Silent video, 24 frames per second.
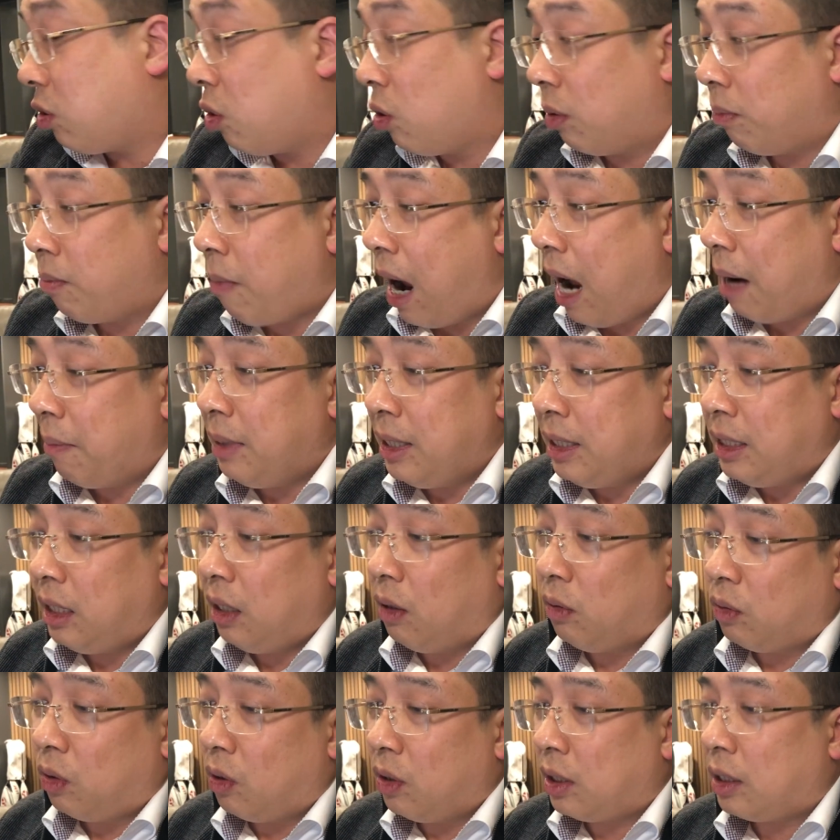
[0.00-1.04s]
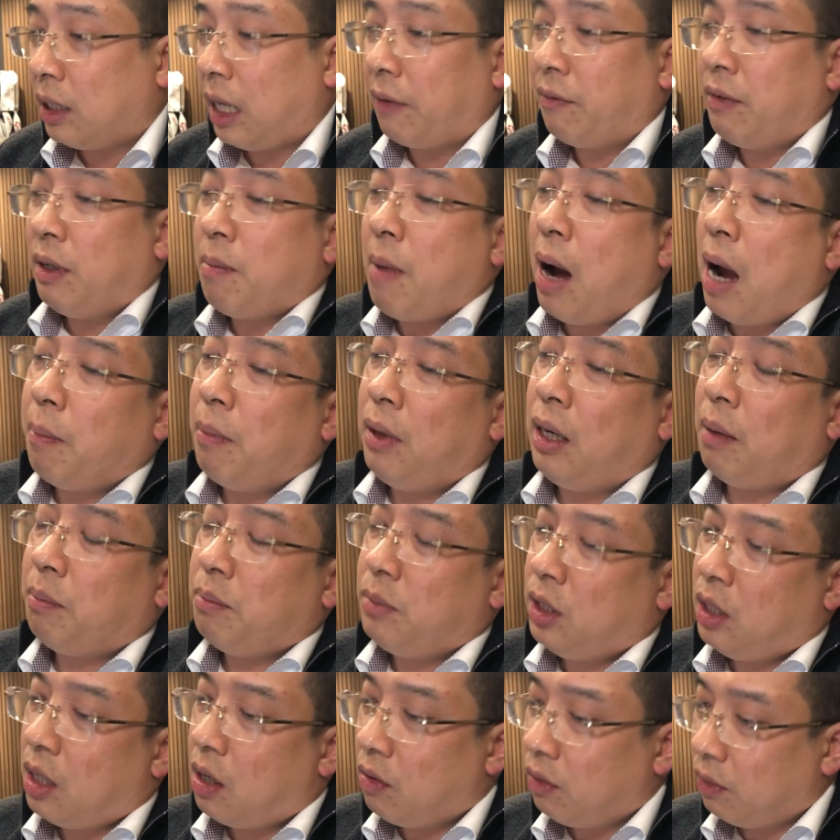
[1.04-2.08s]
còn 30 triệu thôi thay vì 35
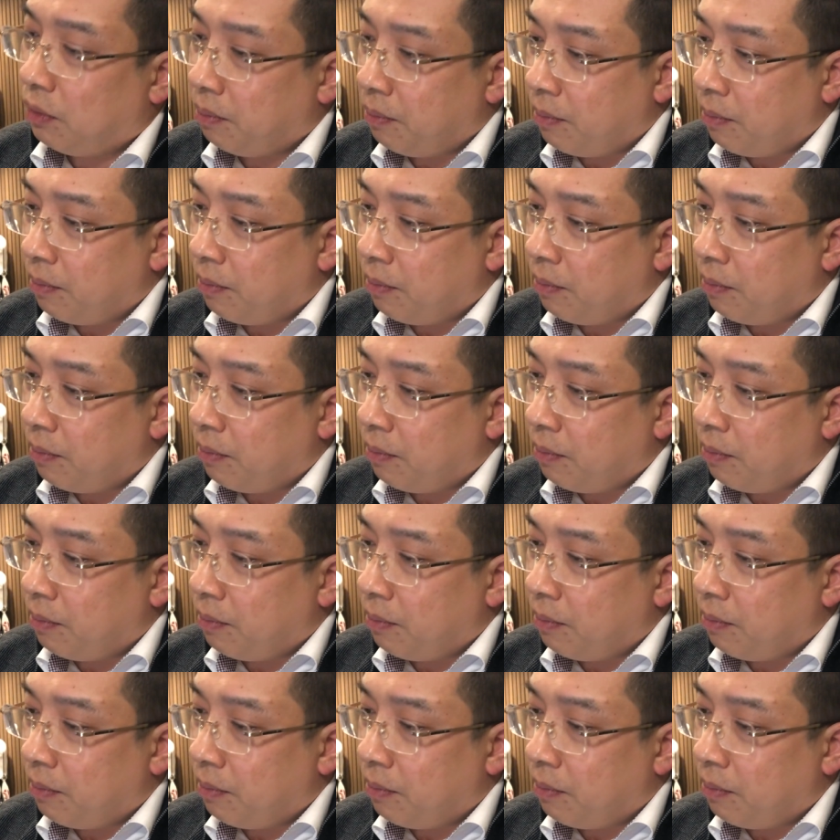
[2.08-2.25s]
triệu